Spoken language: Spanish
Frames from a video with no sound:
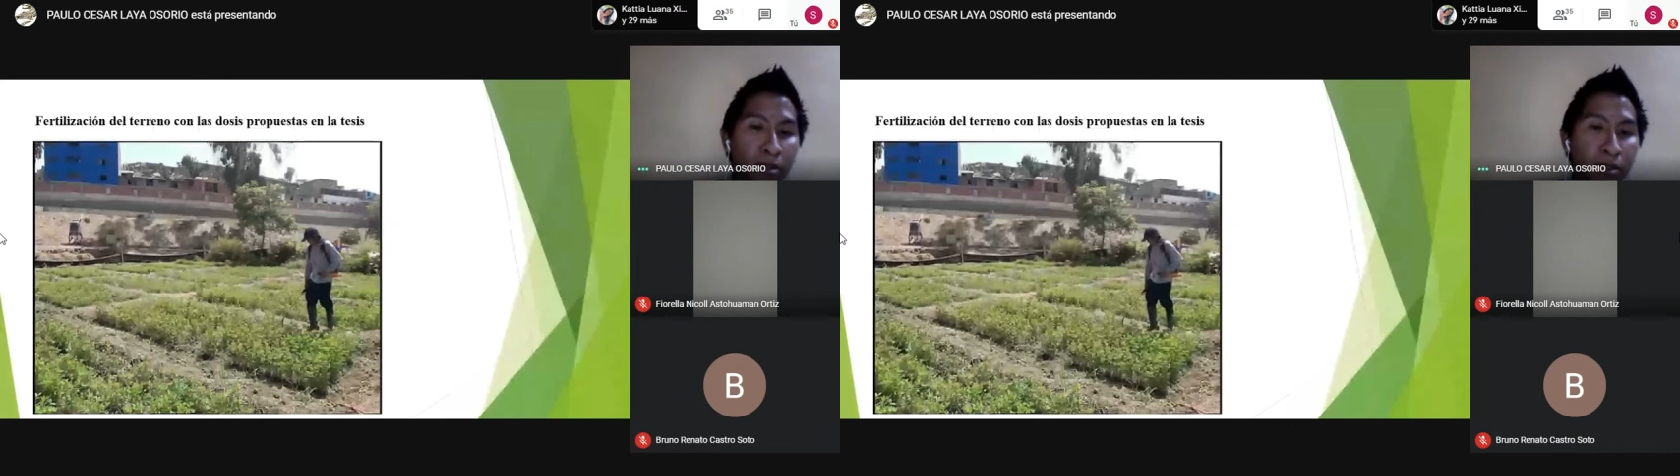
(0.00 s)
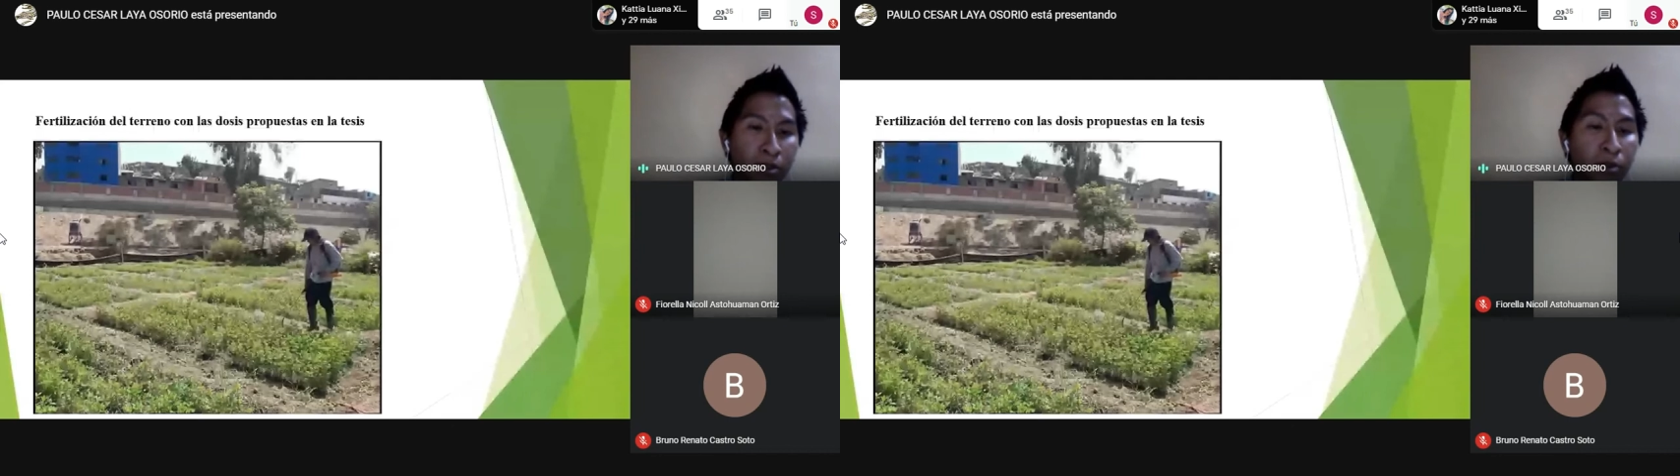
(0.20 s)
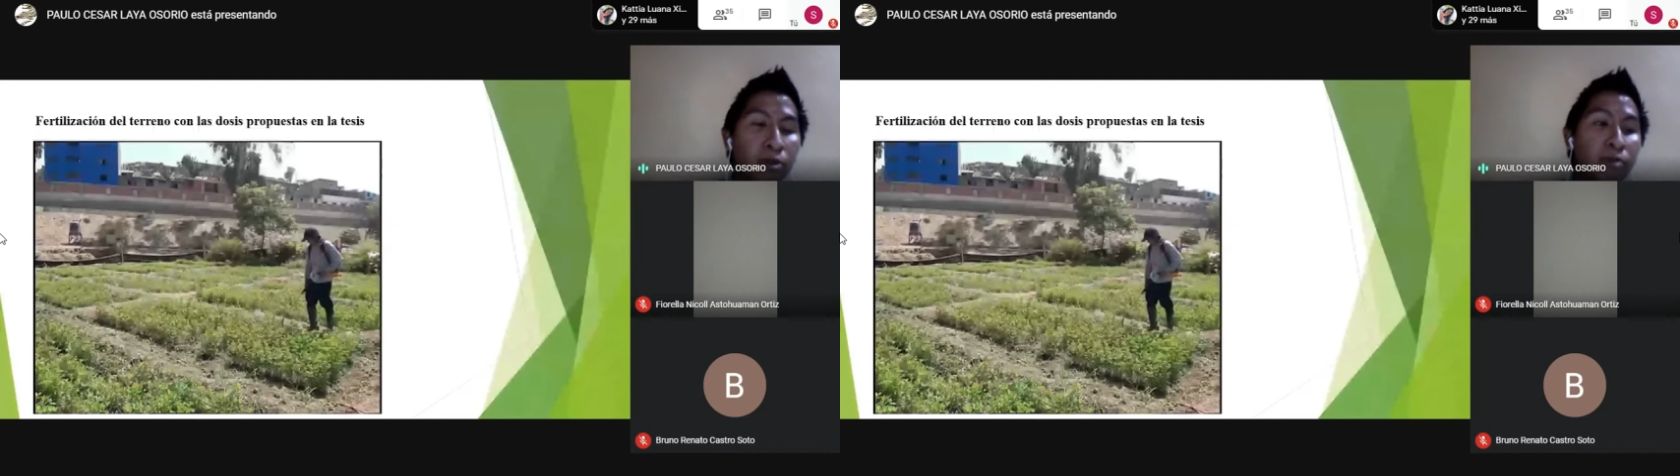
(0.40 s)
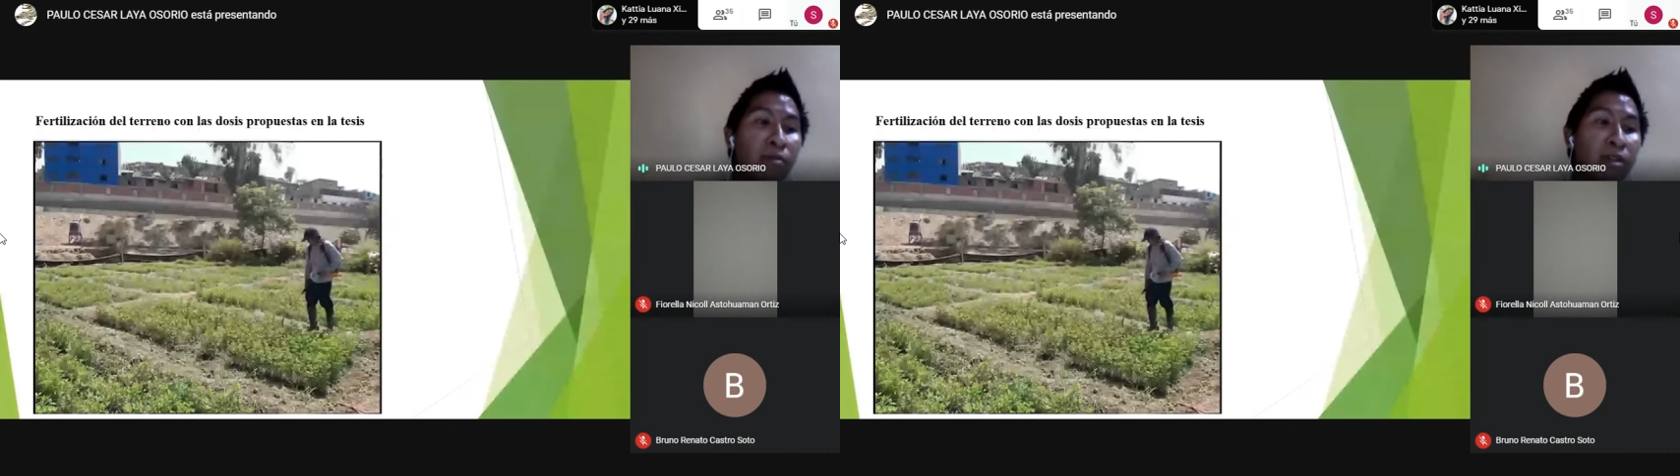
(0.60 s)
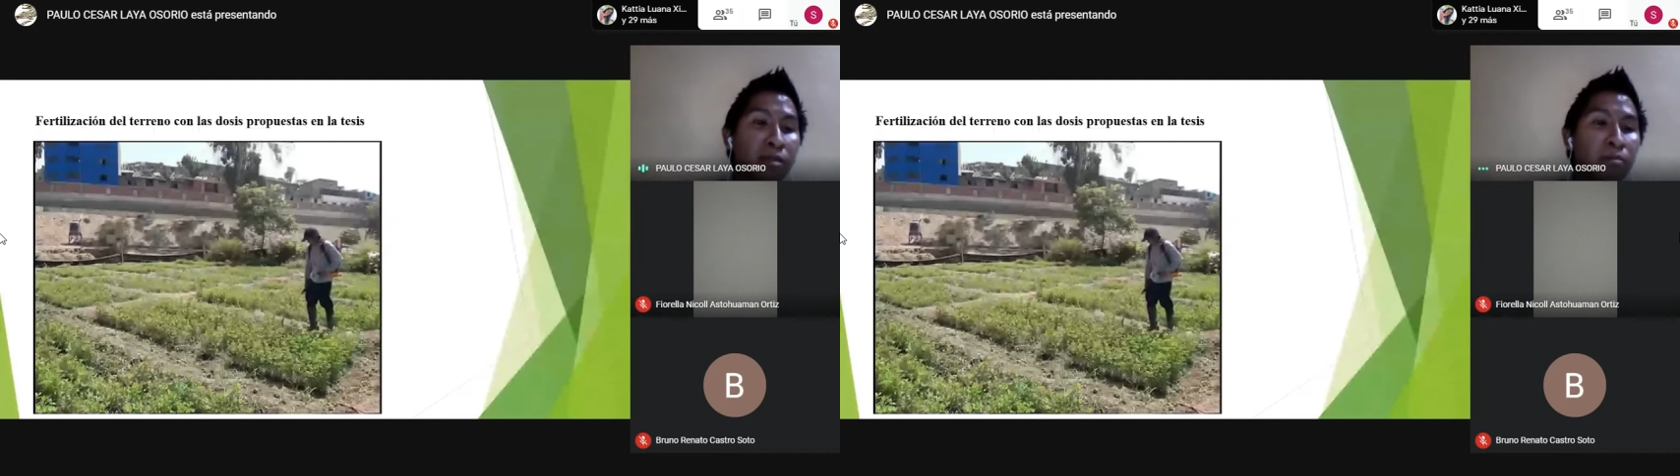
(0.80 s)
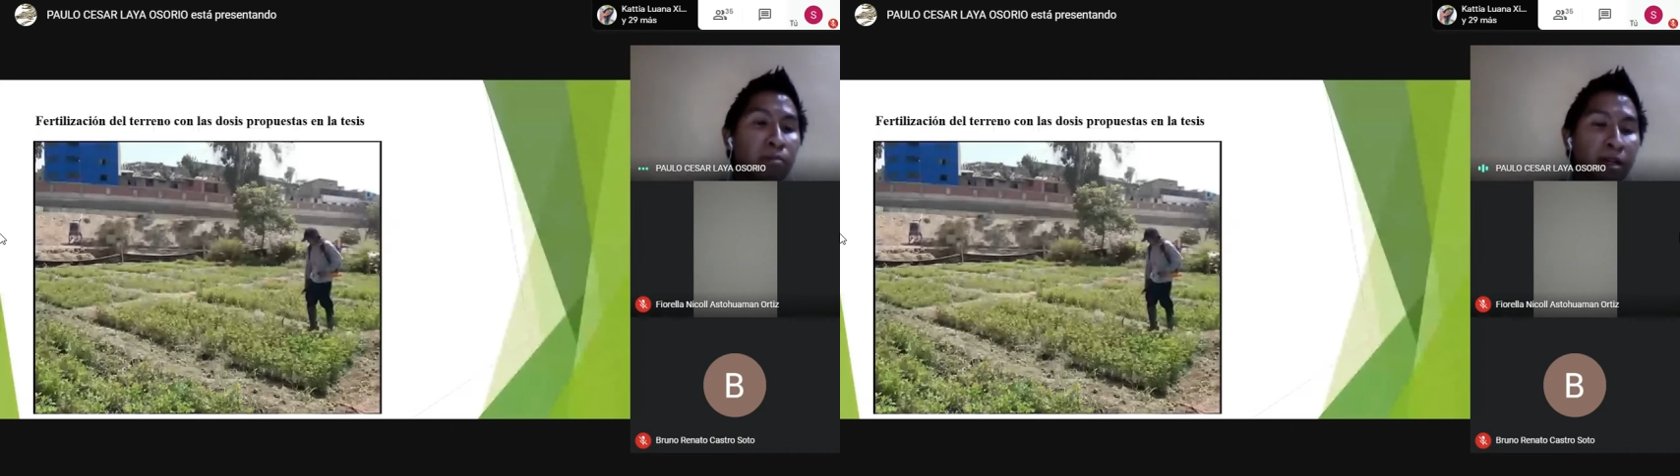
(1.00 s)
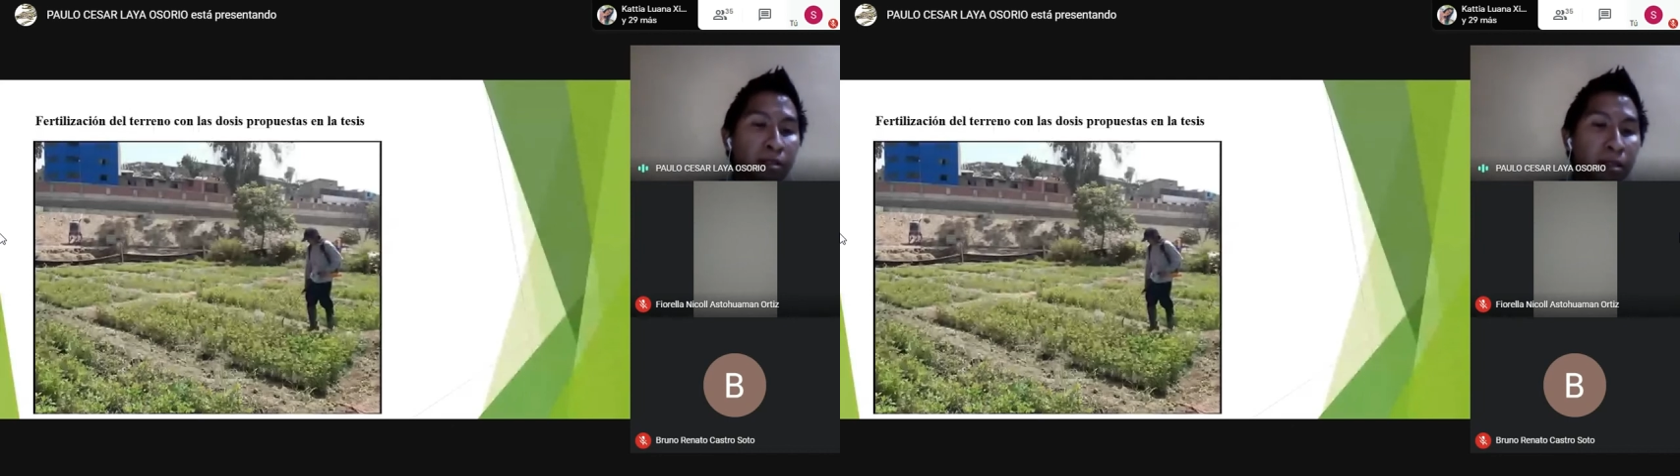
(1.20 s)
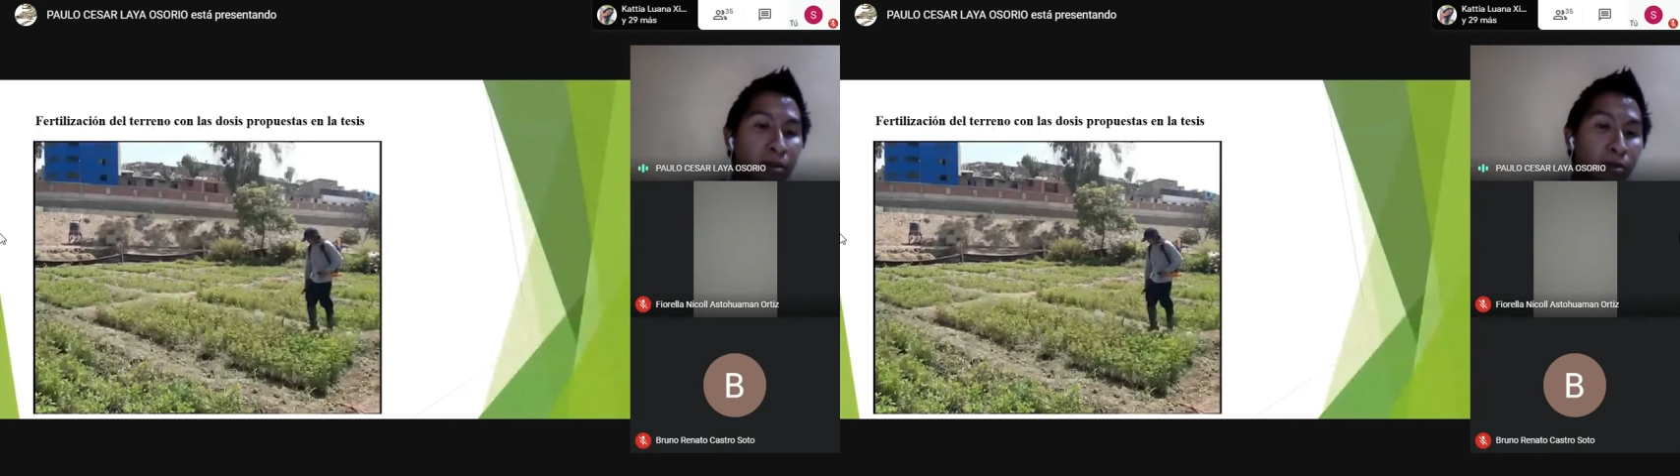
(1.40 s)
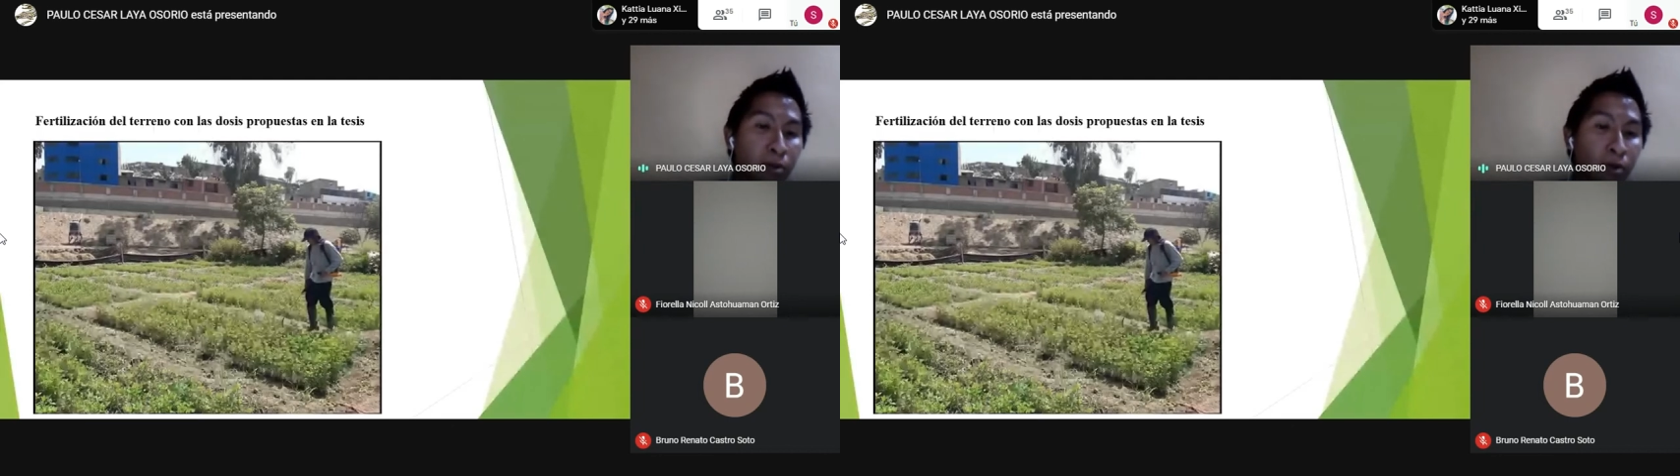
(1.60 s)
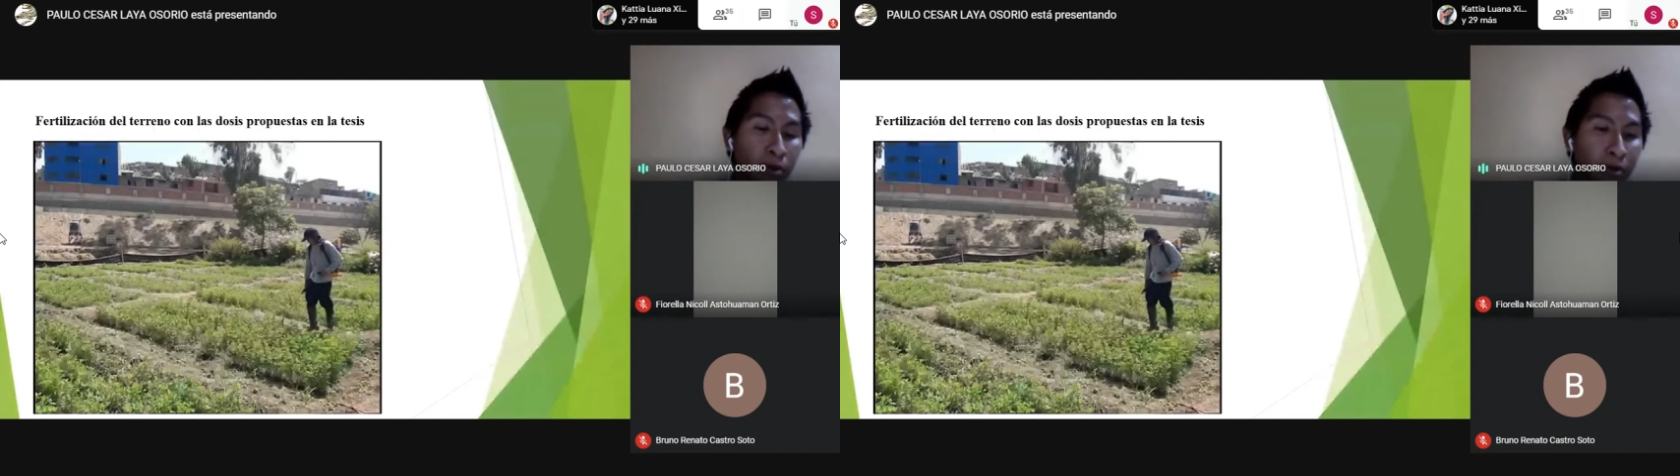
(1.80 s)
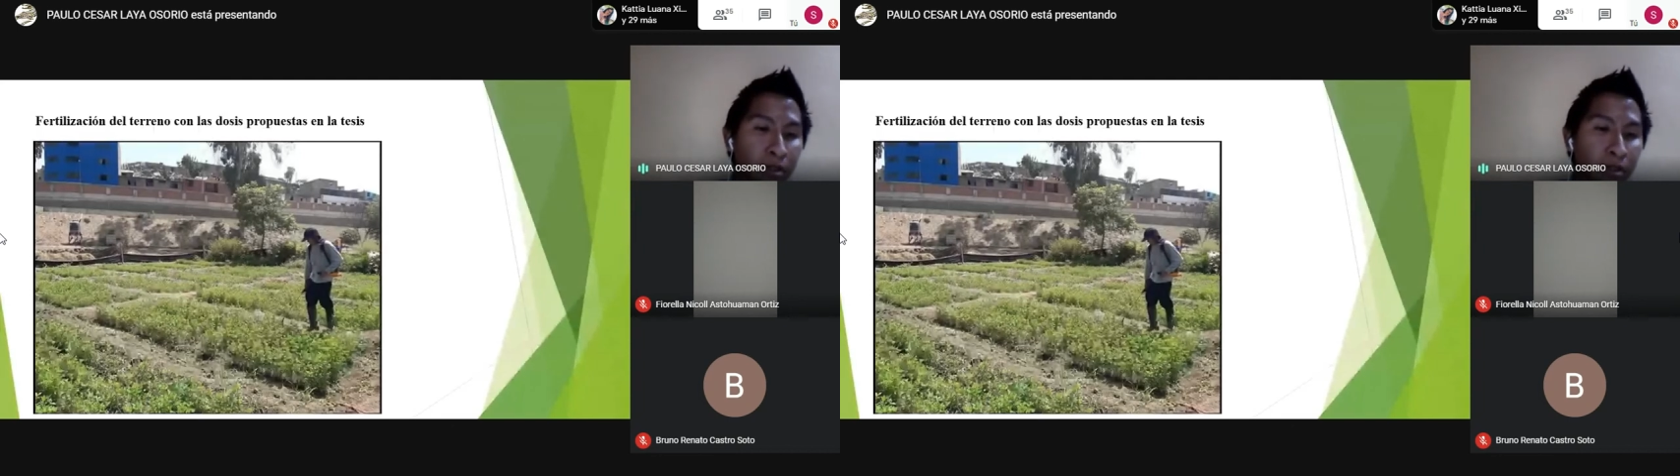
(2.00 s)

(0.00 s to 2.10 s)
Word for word: y otro mes para hacer el otro corte,